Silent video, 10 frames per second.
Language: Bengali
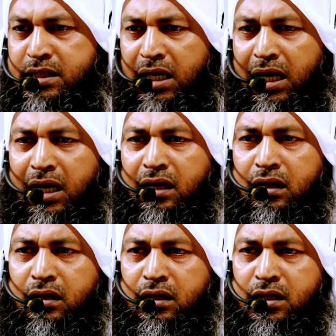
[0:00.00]
যার
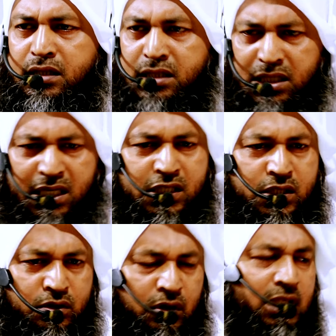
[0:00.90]
শেষ
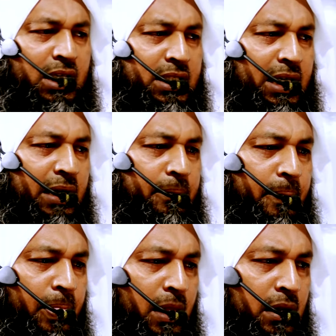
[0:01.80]
কথাটা
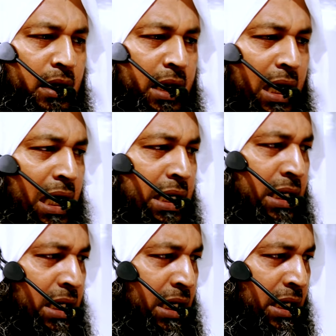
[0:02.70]
লা
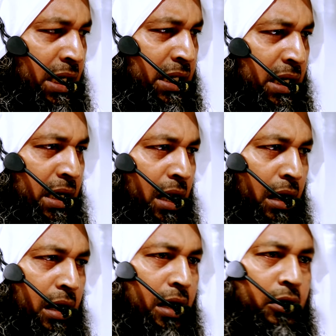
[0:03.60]
ইলাহা
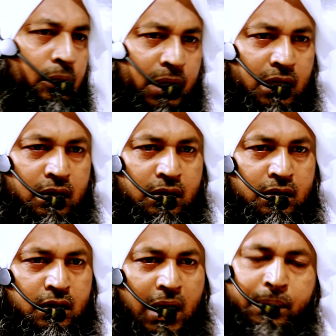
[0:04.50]
ইল্লাল্লাহ হবে
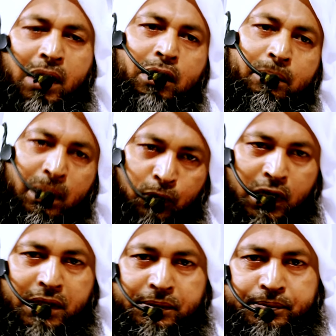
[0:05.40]
আপনারাও একবার
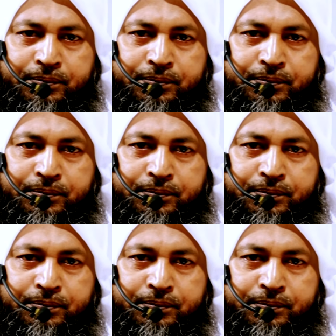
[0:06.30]
বলেন